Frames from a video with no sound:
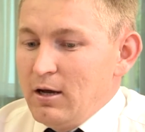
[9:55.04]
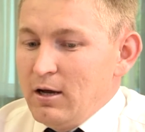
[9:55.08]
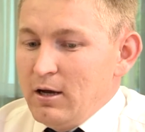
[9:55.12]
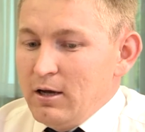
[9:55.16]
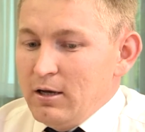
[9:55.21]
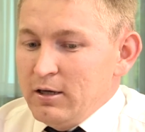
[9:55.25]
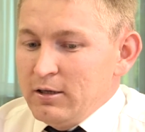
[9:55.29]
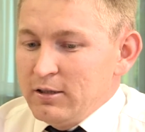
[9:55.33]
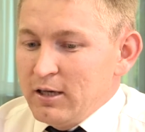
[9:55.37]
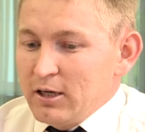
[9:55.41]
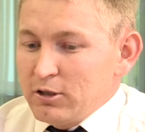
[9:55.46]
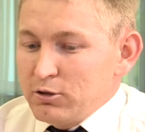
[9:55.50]

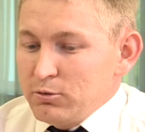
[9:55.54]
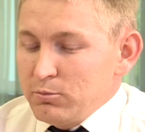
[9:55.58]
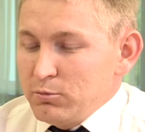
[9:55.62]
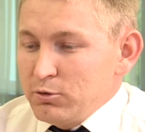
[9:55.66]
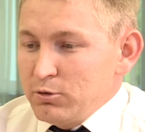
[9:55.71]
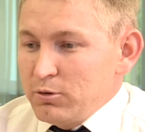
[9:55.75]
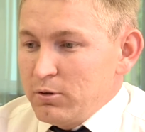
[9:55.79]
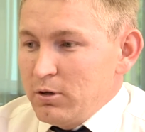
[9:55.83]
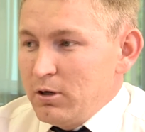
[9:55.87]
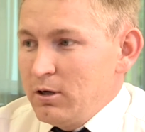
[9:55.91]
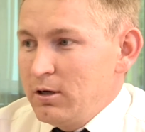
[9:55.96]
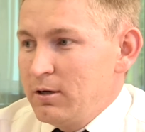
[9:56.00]
Я
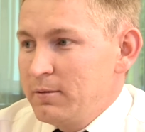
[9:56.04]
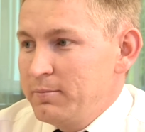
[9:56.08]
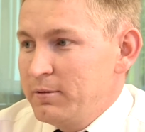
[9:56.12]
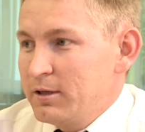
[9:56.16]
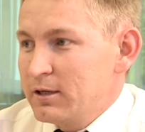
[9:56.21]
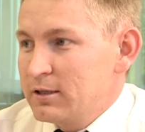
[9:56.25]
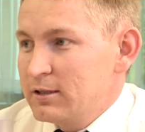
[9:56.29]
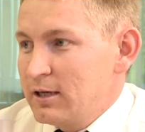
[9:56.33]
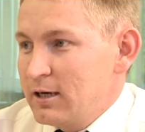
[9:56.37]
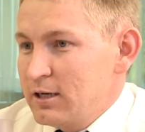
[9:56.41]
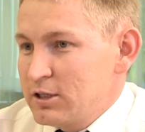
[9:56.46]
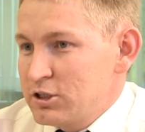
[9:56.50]
думаю,
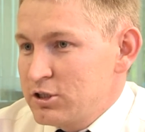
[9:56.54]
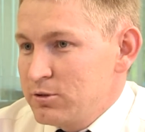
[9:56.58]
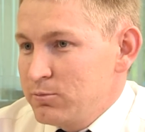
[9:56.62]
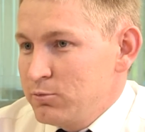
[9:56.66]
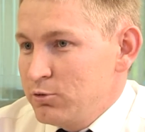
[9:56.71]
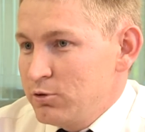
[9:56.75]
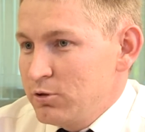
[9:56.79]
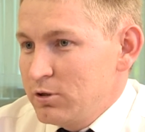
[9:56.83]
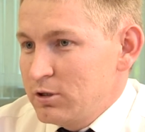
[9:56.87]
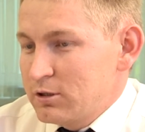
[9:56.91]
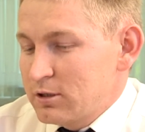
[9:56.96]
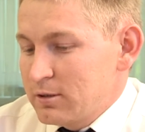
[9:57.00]
благодаря
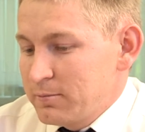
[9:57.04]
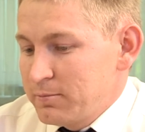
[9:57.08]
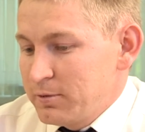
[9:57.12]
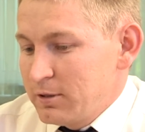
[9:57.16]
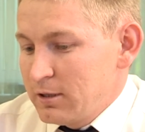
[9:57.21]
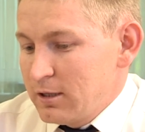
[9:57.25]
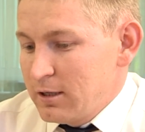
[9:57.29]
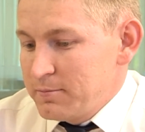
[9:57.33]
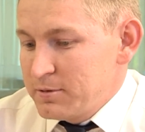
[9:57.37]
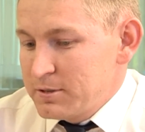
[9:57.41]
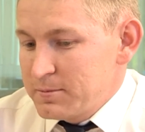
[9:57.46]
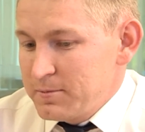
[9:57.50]
чему это
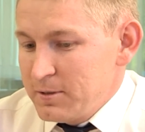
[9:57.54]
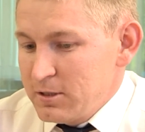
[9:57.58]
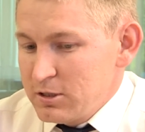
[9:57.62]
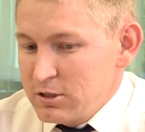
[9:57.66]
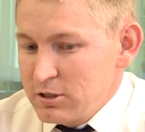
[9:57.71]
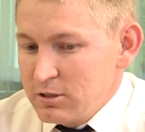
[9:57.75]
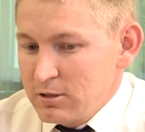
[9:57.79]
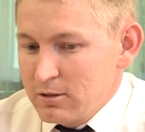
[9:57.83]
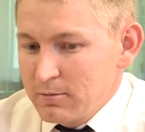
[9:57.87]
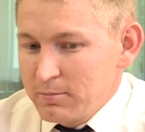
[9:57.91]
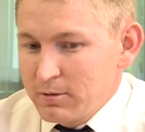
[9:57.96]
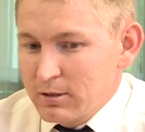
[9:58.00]
было
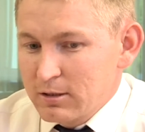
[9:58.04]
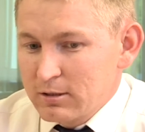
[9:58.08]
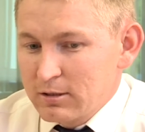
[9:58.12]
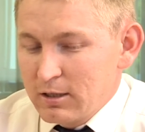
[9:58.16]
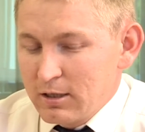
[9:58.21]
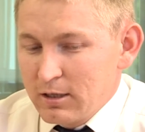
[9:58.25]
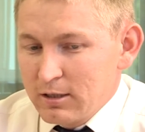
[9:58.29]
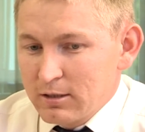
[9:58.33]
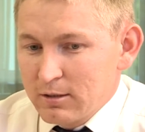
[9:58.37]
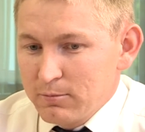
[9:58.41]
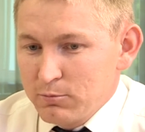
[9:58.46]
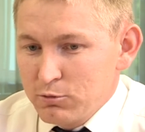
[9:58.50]
обеспечено?
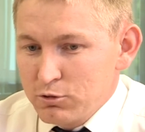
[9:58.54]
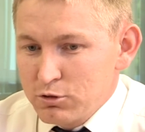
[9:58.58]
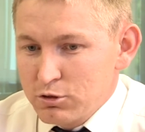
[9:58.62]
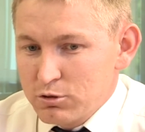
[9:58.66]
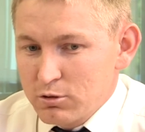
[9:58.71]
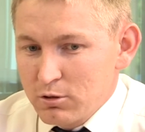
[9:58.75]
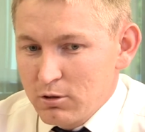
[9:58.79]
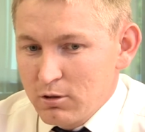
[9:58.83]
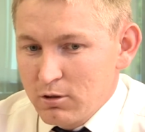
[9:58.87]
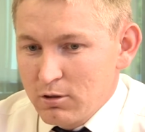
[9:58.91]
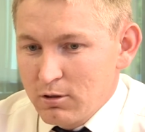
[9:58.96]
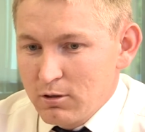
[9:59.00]
Благодаря тому,
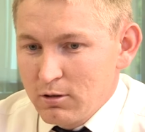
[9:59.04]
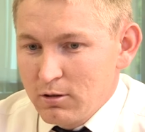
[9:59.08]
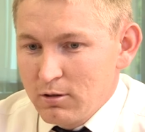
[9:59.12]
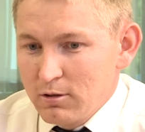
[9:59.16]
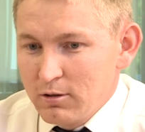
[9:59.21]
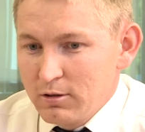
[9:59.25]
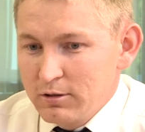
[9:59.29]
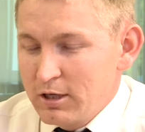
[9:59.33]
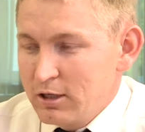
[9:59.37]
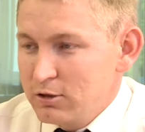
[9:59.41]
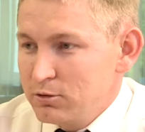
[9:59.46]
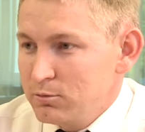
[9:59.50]
что
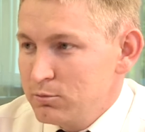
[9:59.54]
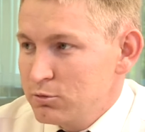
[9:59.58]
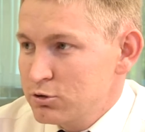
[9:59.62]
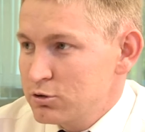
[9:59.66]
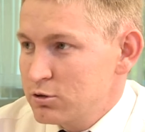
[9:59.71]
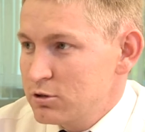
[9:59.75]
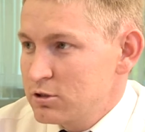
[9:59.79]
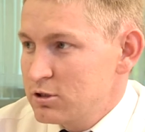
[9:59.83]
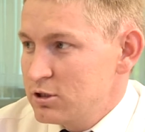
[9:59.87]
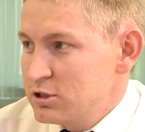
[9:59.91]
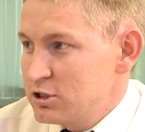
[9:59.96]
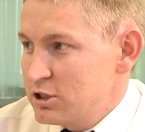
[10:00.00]
э, я думаю,
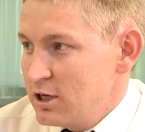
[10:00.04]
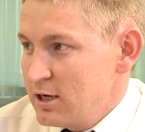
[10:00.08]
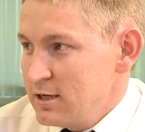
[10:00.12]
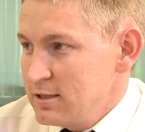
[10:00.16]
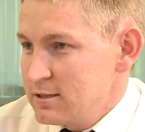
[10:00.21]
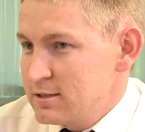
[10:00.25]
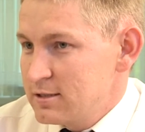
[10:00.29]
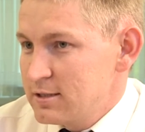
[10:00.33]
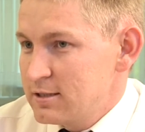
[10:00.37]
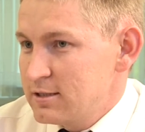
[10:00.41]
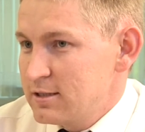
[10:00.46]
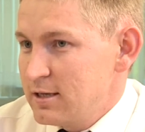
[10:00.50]
что
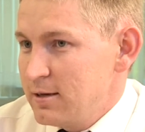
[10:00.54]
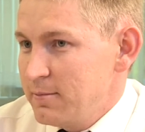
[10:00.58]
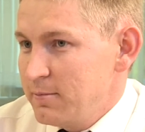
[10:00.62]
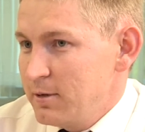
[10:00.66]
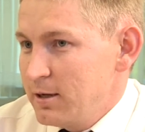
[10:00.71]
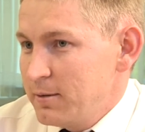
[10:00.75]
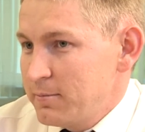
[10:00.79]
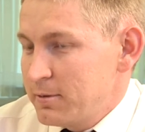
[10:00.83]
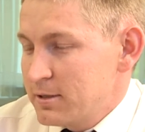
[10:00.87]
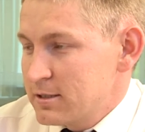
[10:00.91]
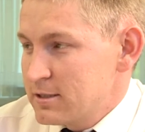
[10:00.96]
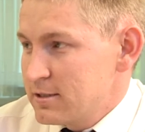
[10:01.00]
сейчас
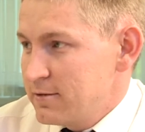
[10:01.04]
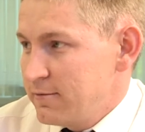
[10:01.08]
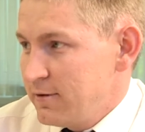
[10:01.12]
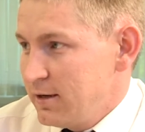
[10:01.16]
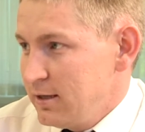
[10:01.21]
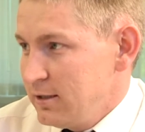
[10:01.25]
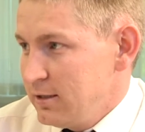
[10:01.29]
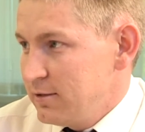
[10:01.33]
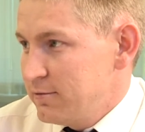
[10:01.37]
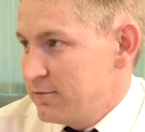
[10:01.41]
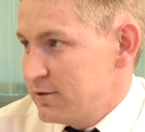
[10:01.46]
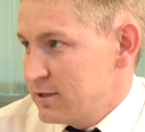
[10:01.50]
системе
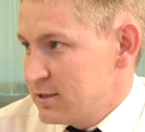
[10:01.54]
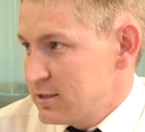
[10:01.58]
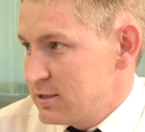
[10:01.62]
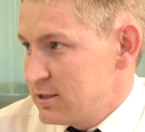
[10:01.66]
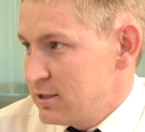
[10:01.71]
образования в России